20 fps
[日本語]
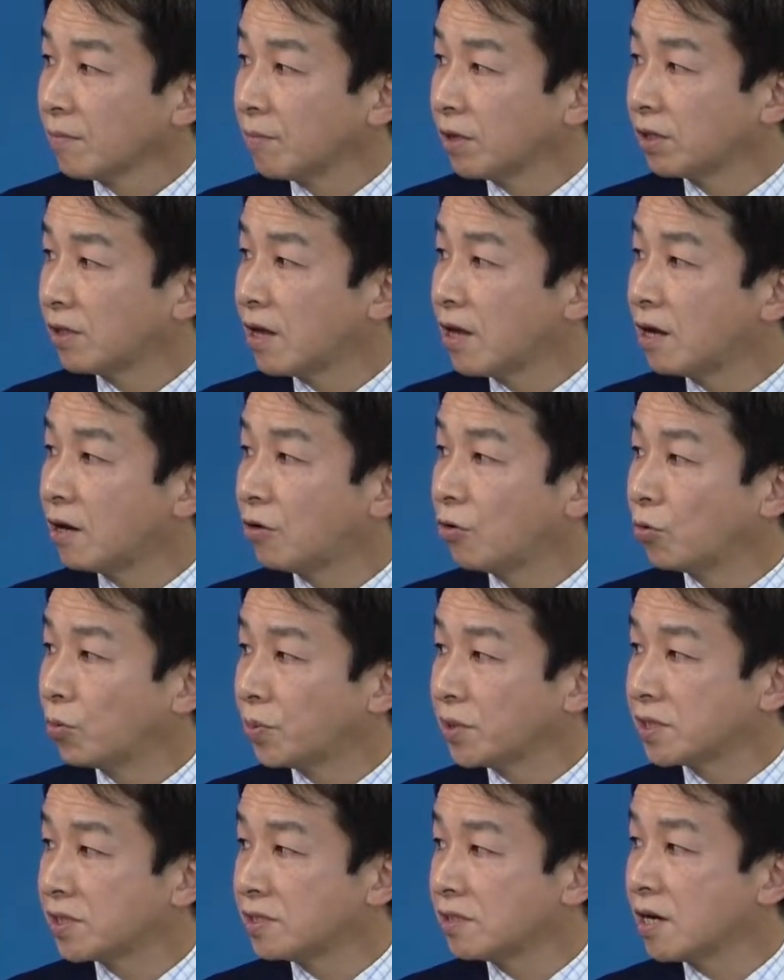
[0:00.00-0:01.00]
また
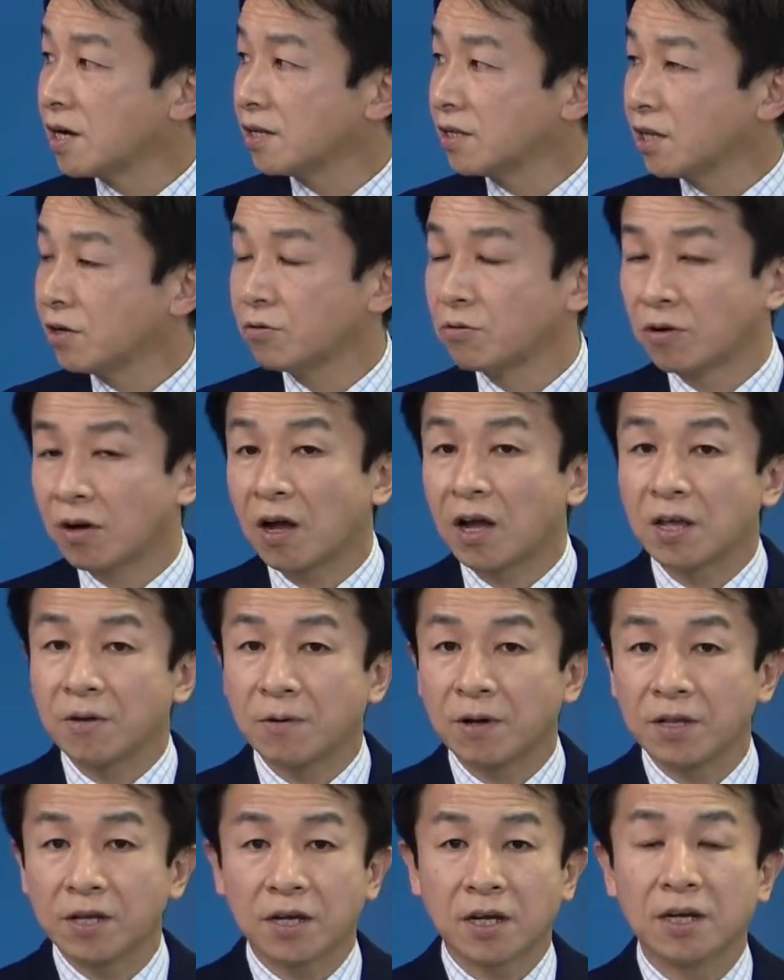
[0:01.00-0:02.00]
オフィス内での会
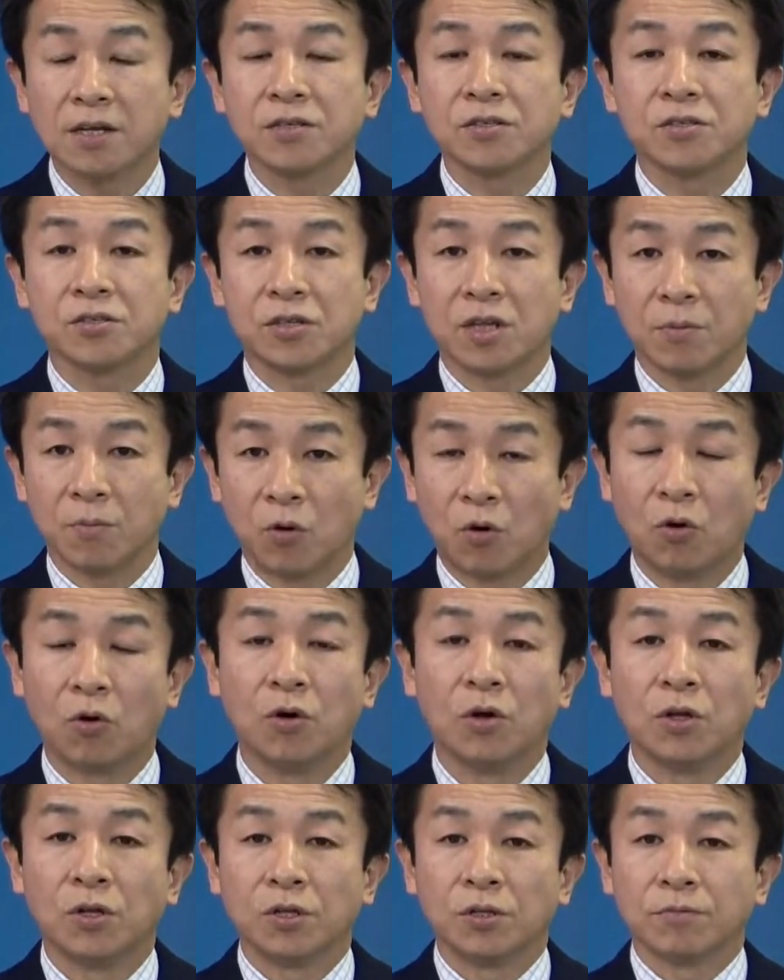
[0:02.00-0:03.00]
話に関して
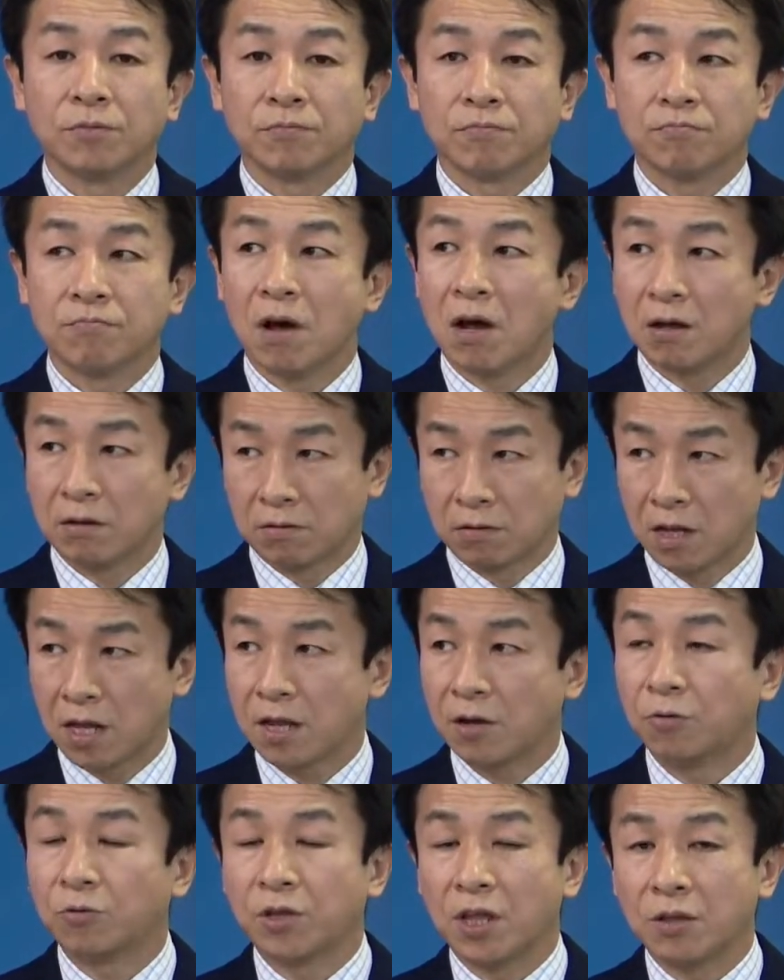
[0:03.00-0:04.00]
も、まあ、
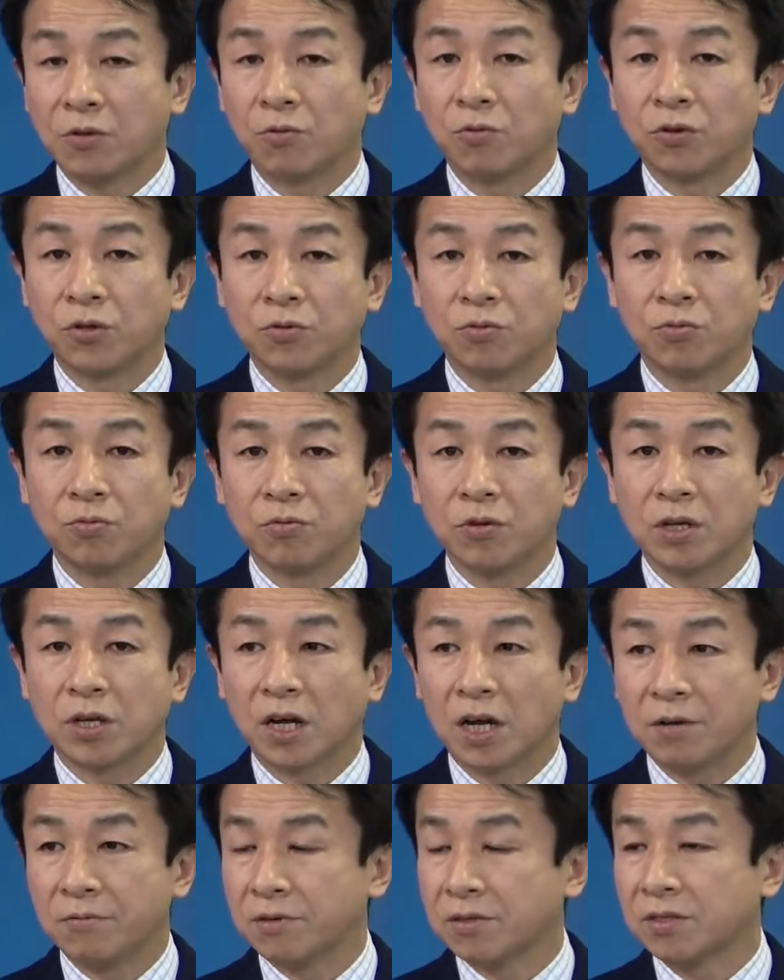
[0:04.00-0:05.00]
英語でどういうふうに
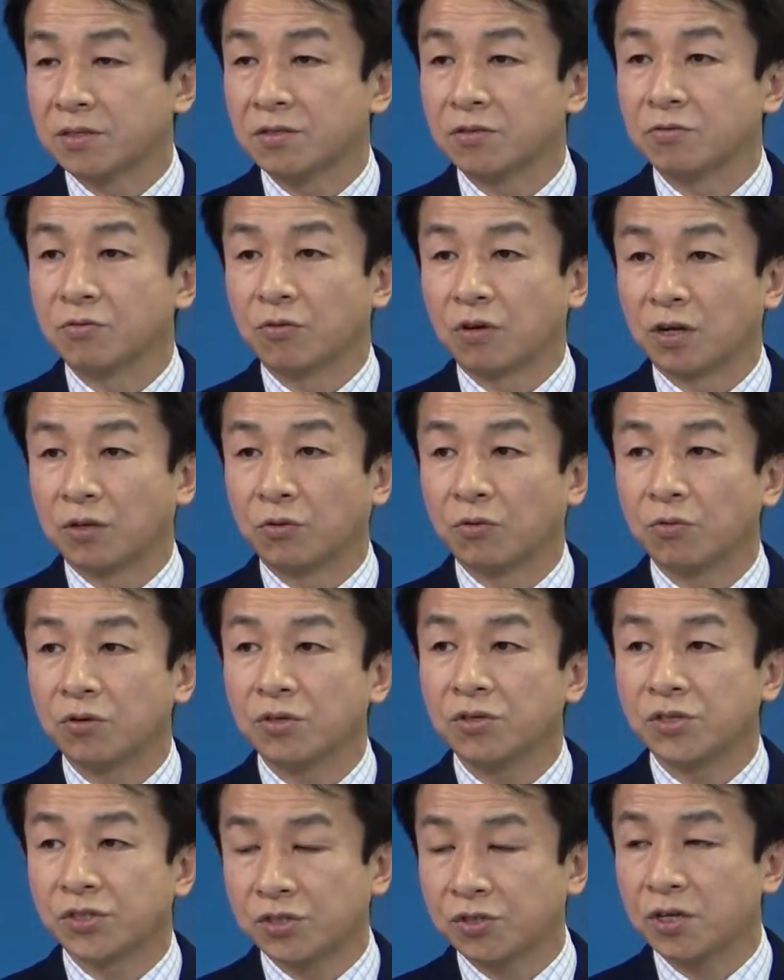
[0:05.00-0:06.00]
会話するのか、ど
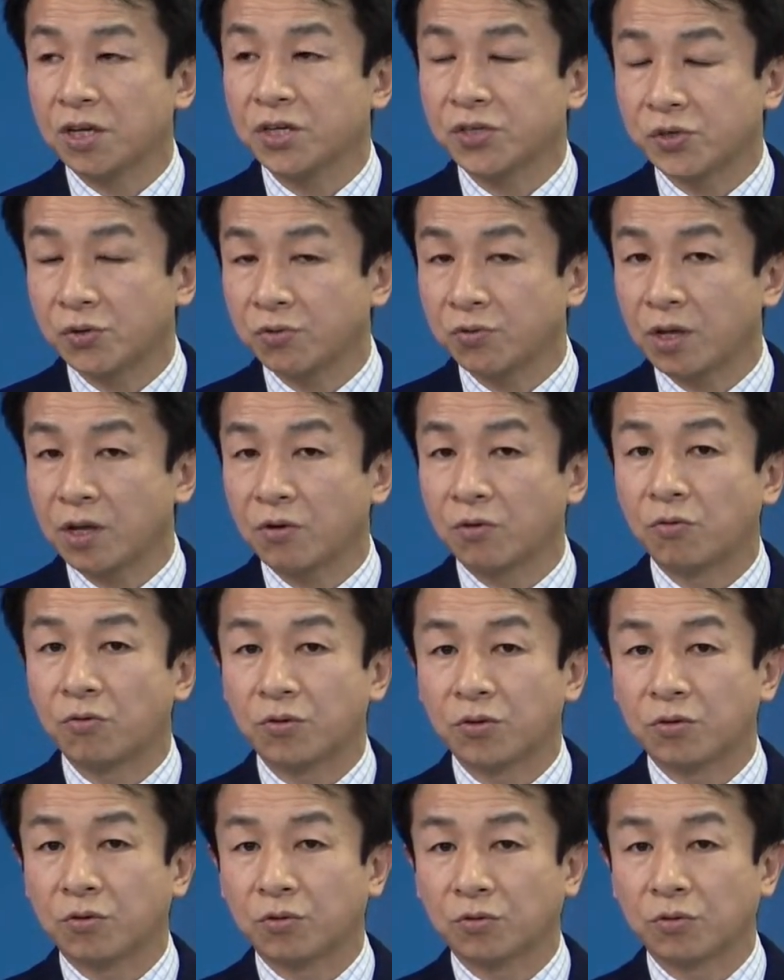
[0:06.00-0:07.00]
ういうシチュエーションでこ
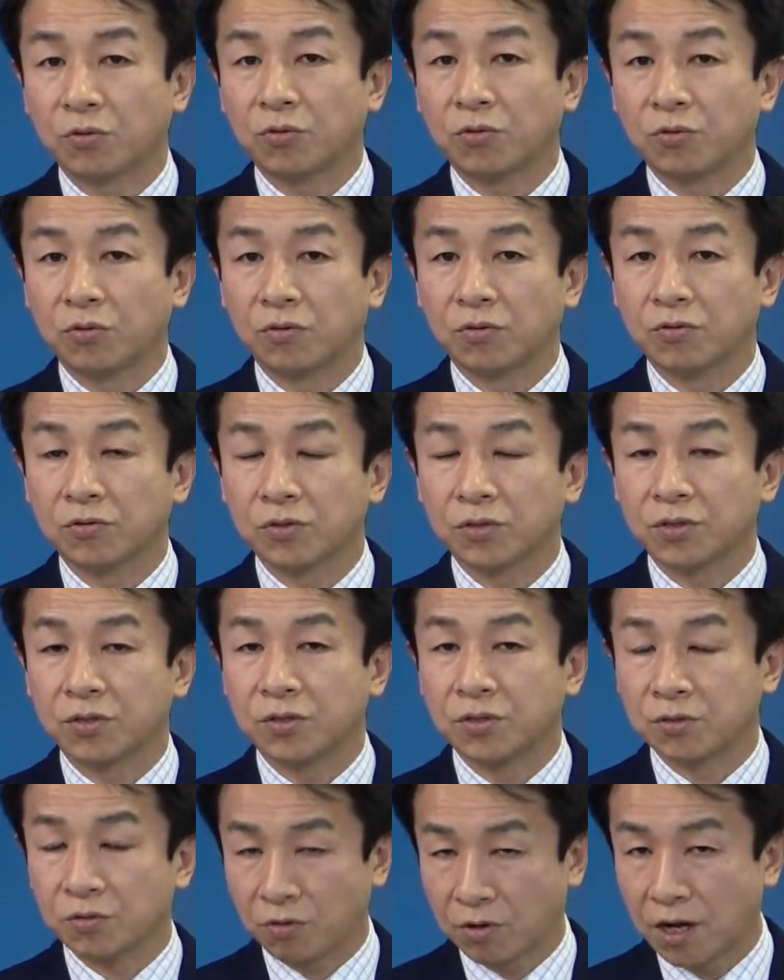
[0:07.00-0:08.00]
ういうことを
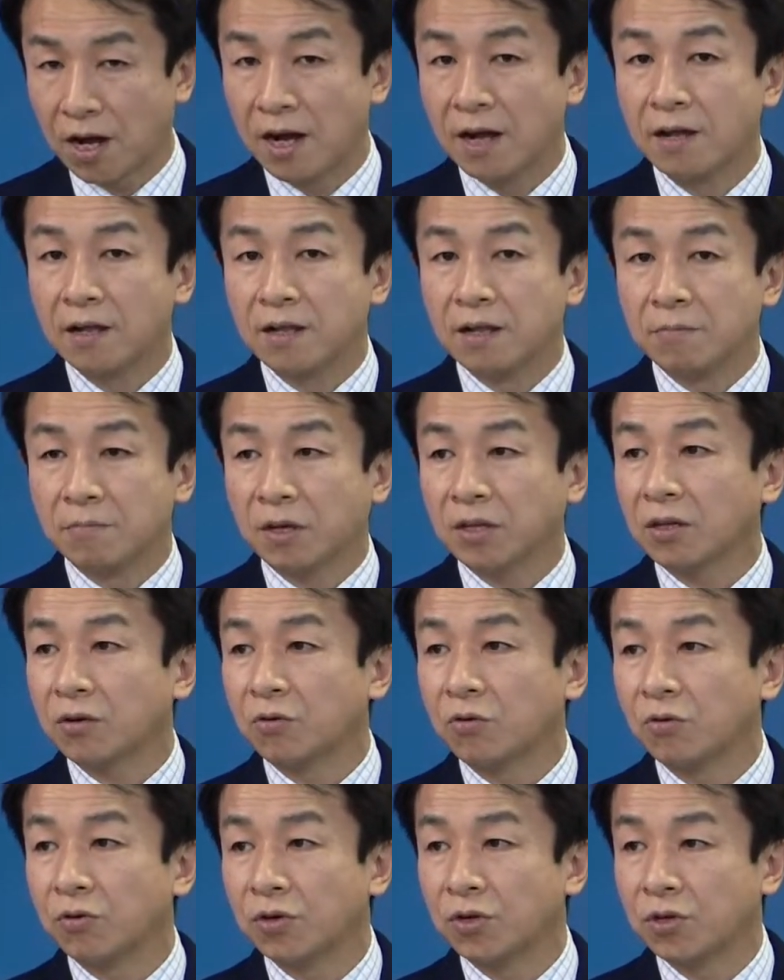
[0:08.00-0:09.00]
するのか、また
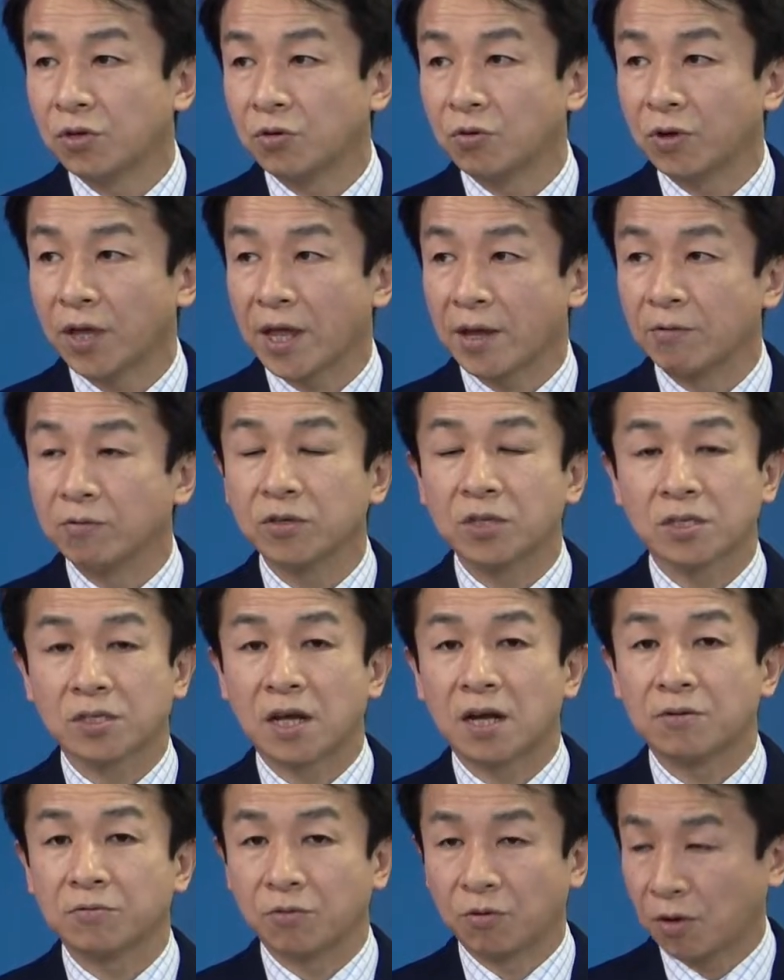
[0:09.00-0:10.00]
こういう表現を
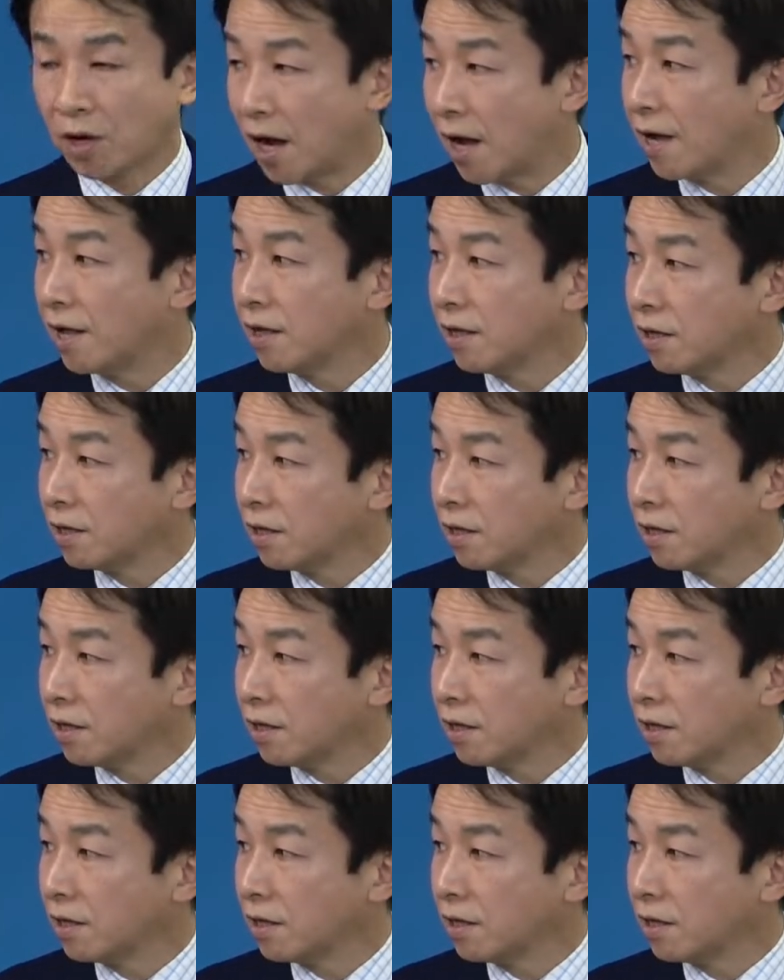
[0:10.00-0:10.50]
使うのか、